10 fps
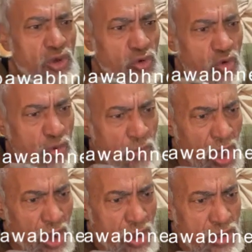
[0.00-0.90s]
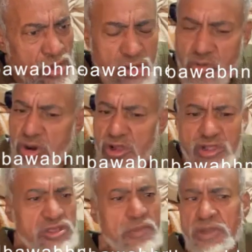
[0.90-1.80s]
حكومه يقول لك
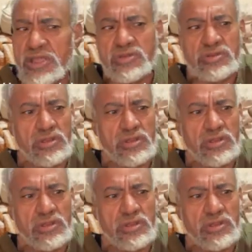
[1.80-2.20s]
انت ميت